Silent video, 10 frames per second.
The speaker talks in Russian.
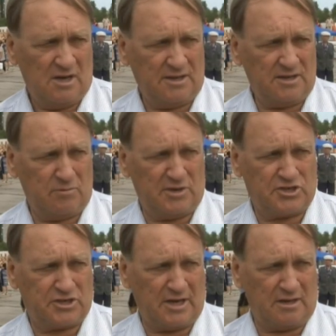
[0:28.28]
она
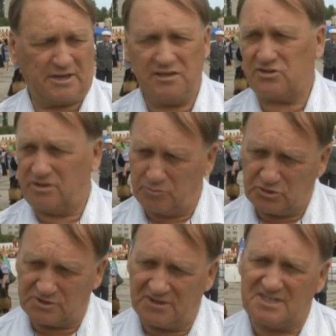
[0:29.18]
небольшая. Конечно,
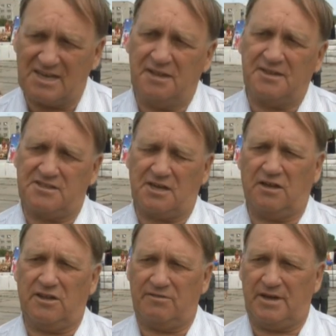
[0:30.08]
по своей занятости
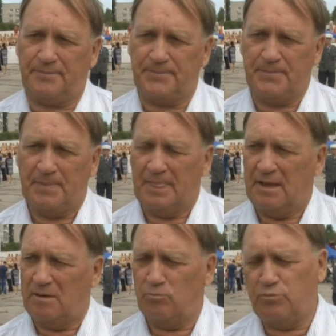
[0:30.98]
как глава,
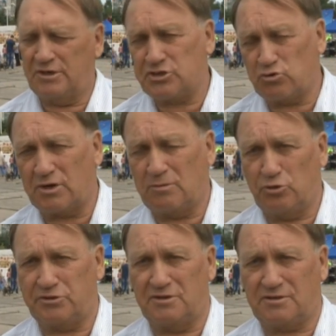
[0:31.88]
большинство
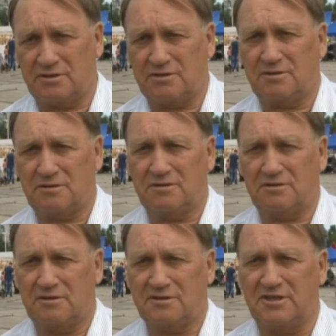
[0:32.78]
работает
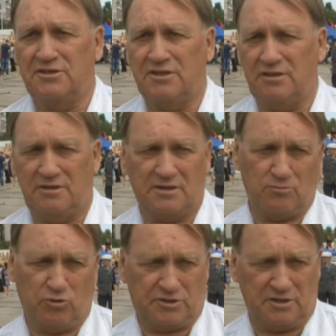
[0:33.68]
э, сын и
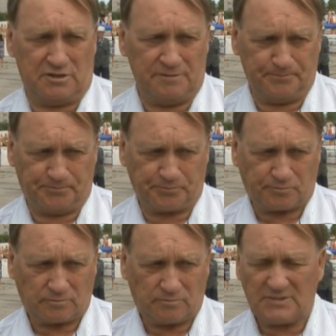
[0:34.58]
работает
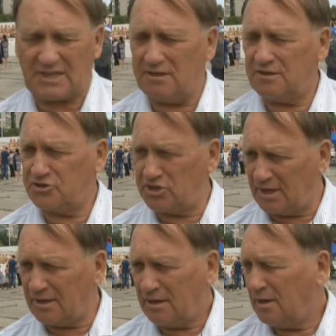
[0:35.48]

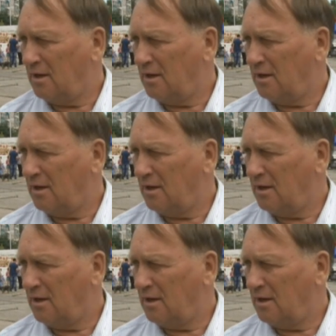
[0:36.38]
жена.